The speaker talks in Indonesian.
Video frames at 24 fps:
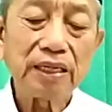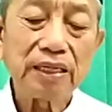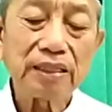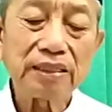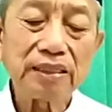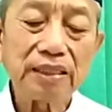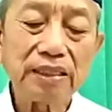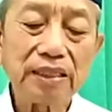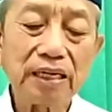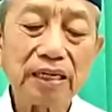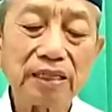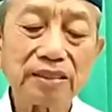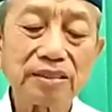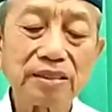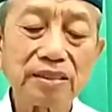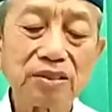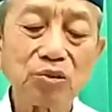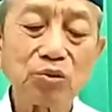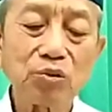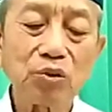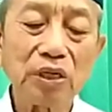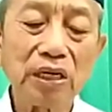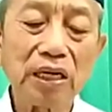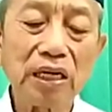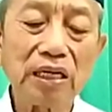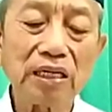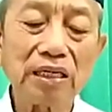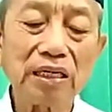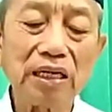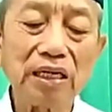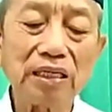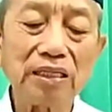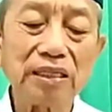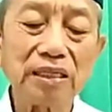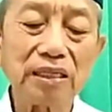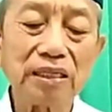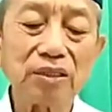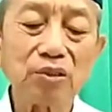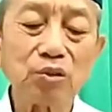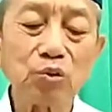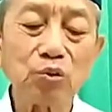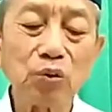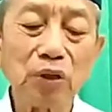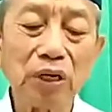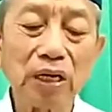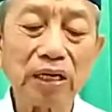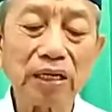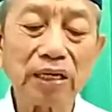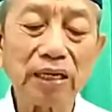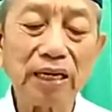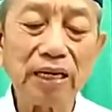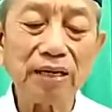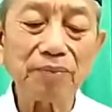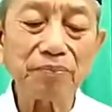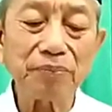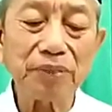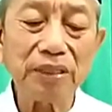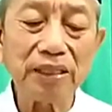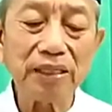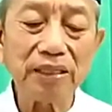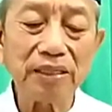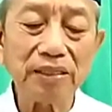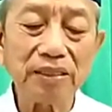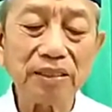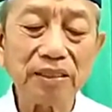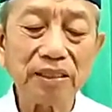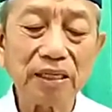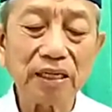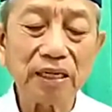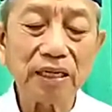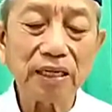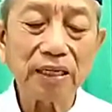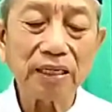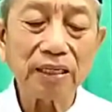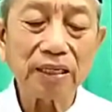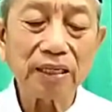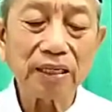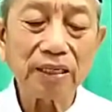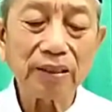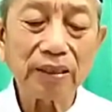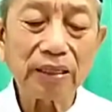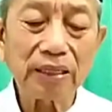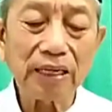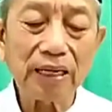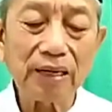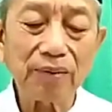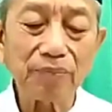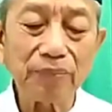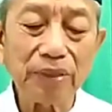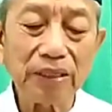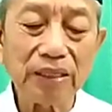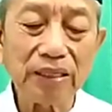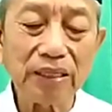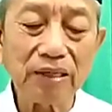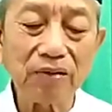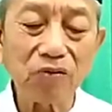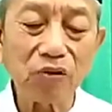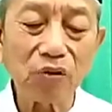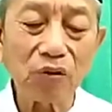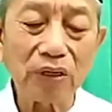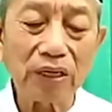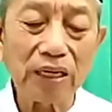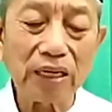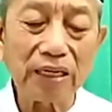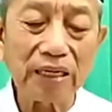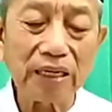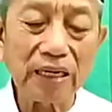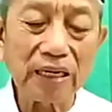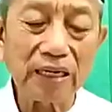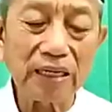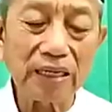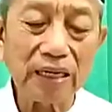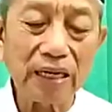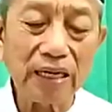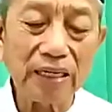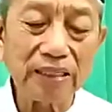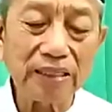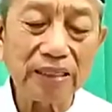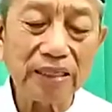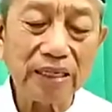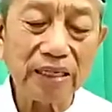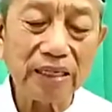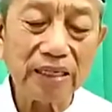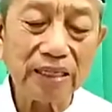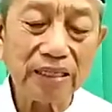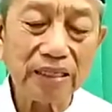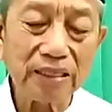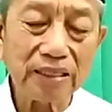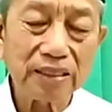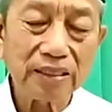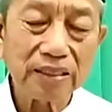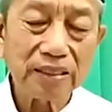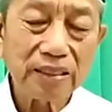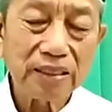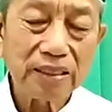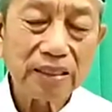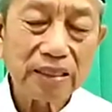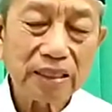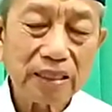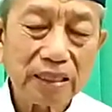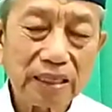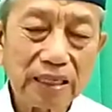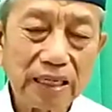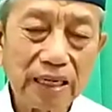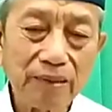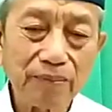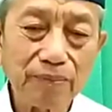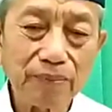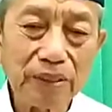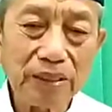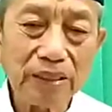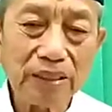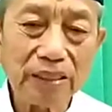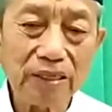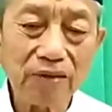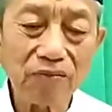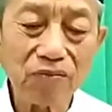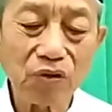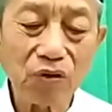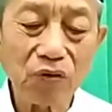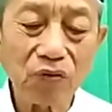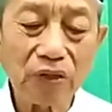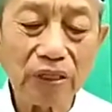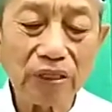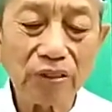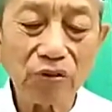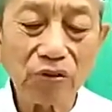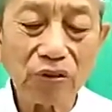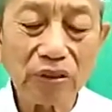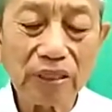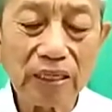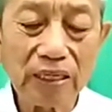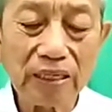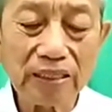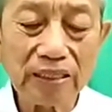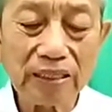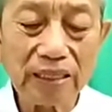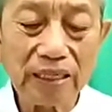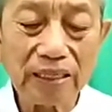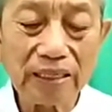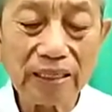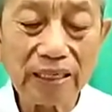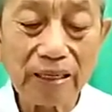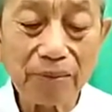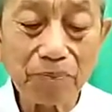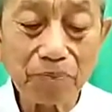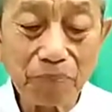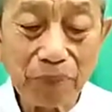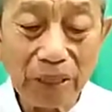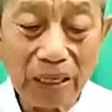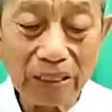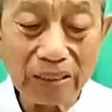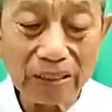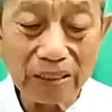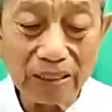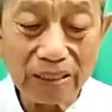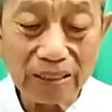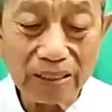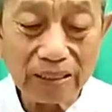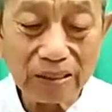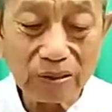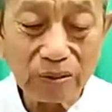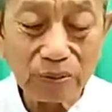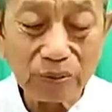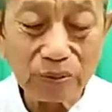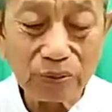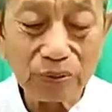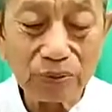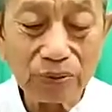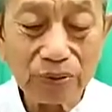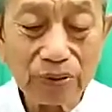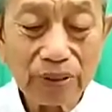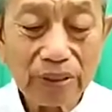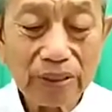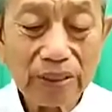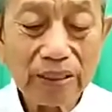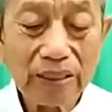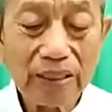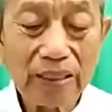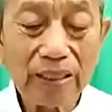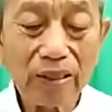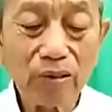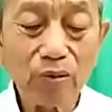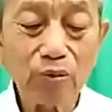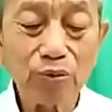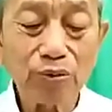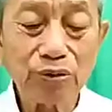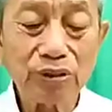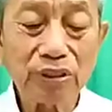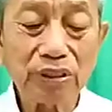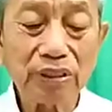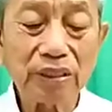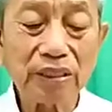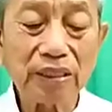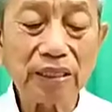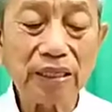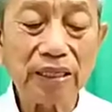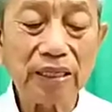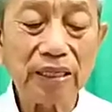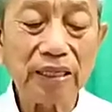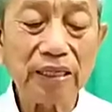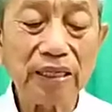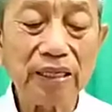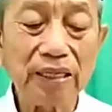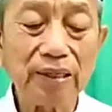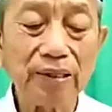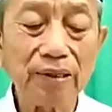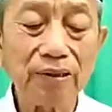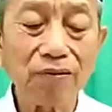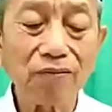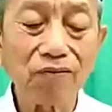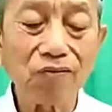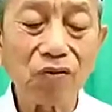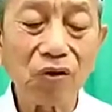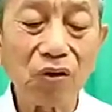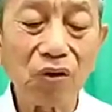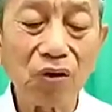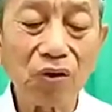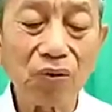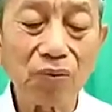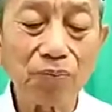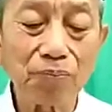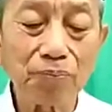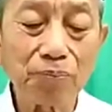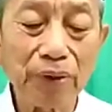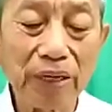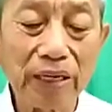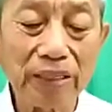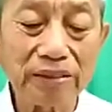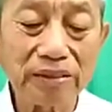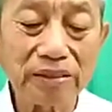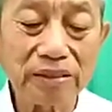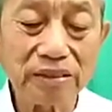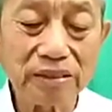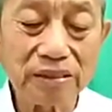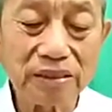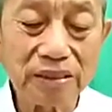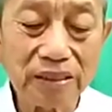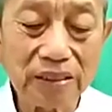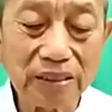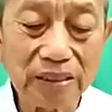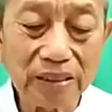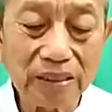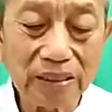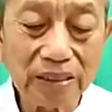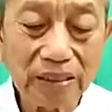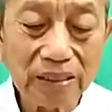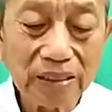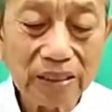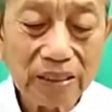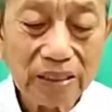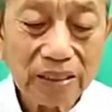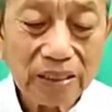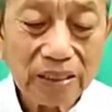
lati yang setunggal gadah dua kelamin kelamin wong lanang gada kelamin wong wadon gada nempel tengriku niku jenenge wong banci